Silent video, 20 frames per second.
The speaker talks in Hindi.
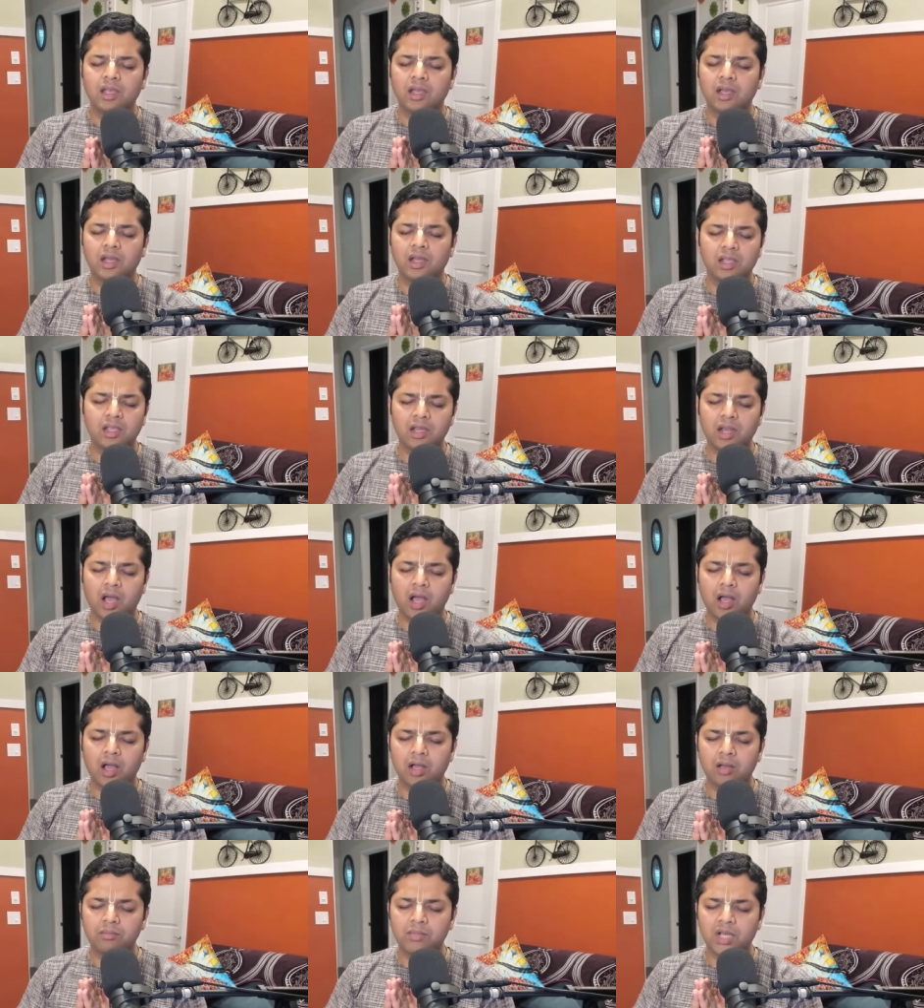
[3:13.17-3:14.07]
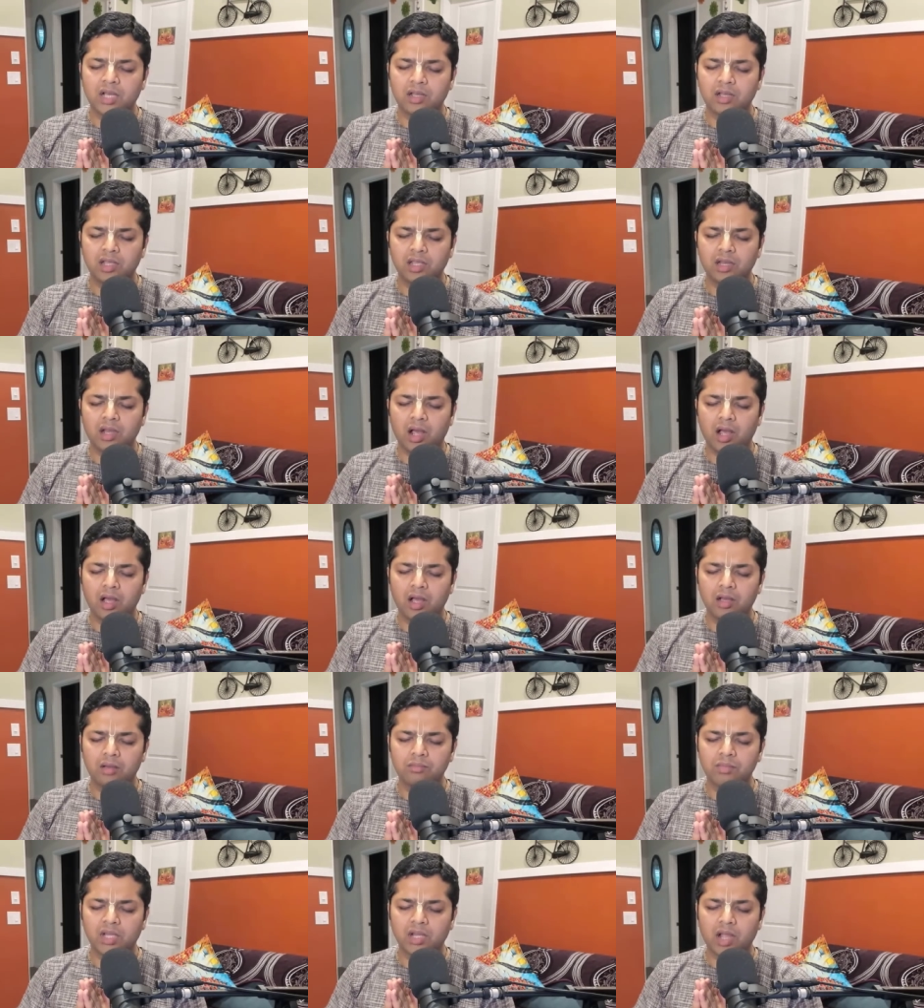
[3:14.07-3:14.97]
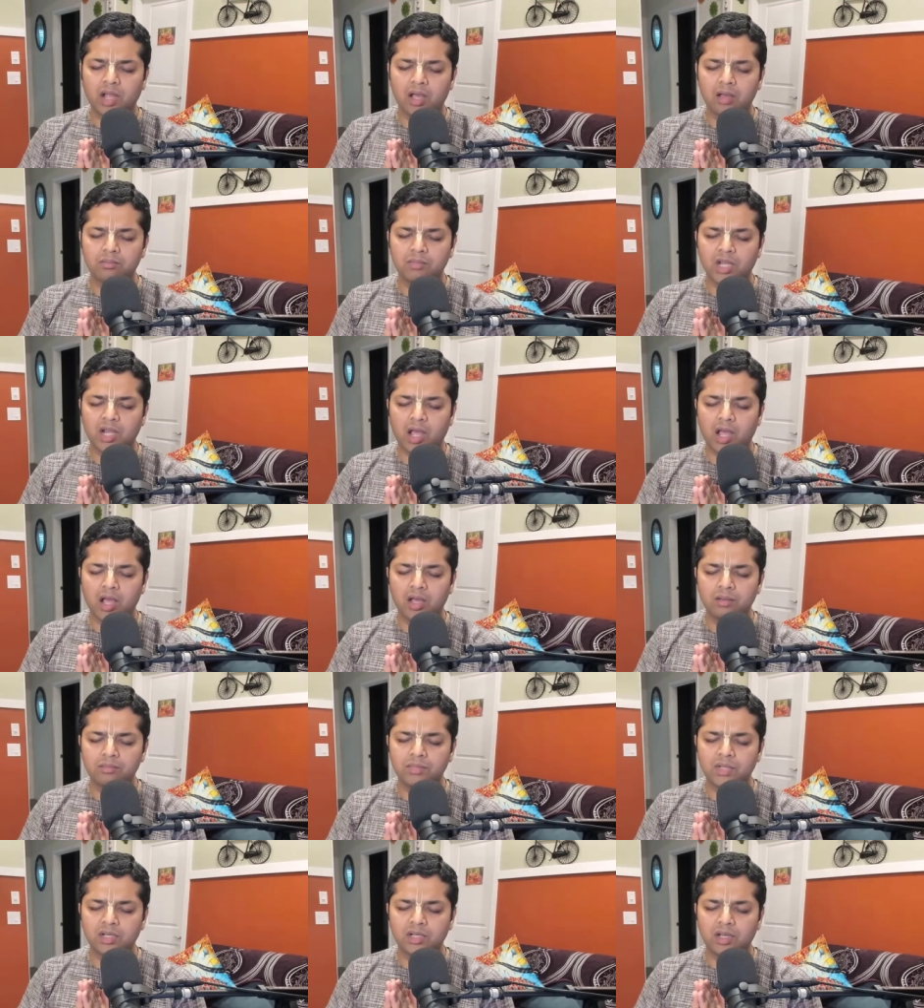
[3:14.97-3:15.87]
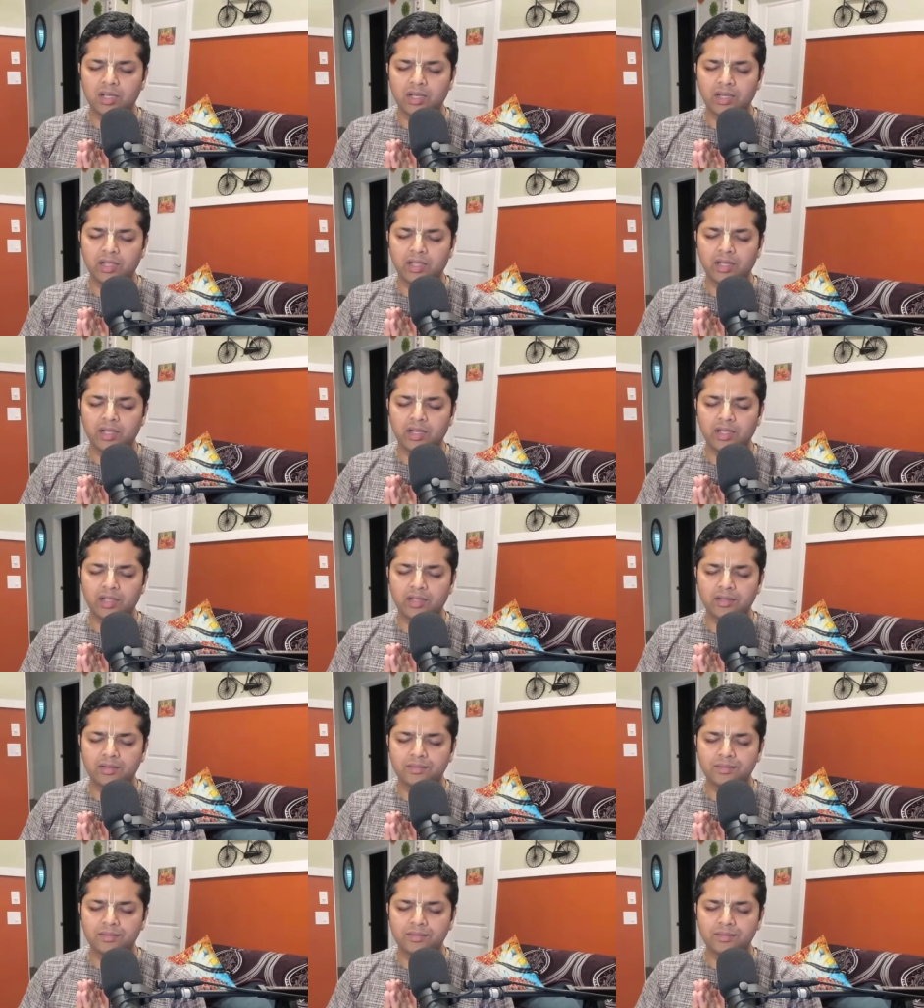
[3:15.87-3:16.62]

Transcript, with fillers: हरे राम हरे राम राम राम हरे हरे